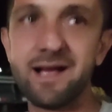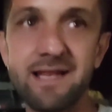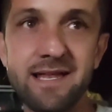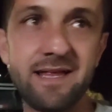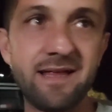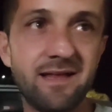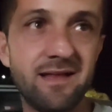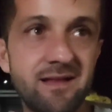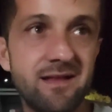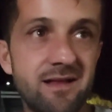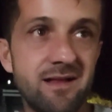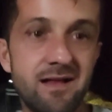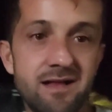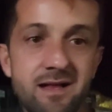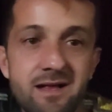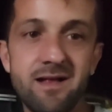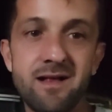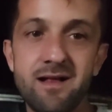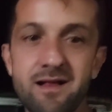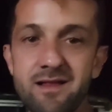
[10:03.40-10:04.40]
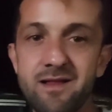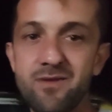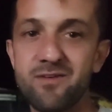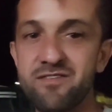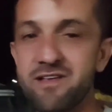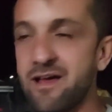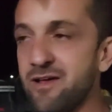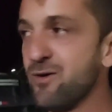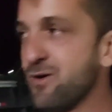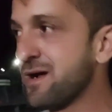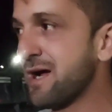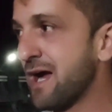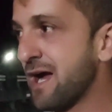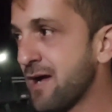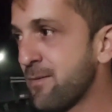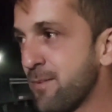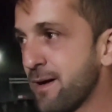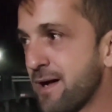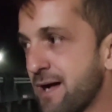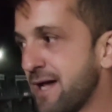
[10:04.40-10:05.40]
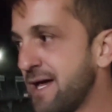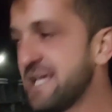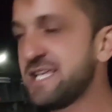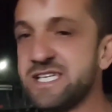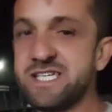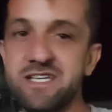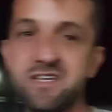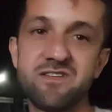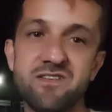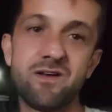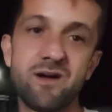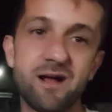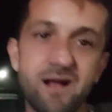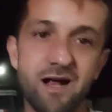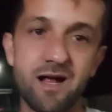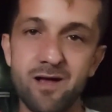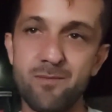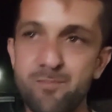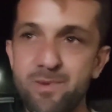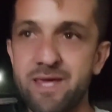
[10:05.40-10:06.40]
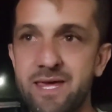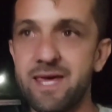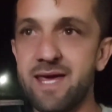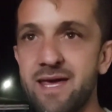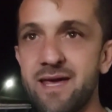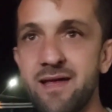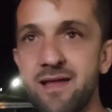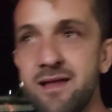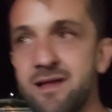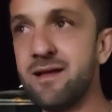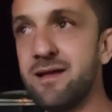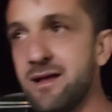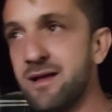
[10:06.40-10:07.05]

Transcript: né? Não saiu carga pra carretinha, só carga pequena.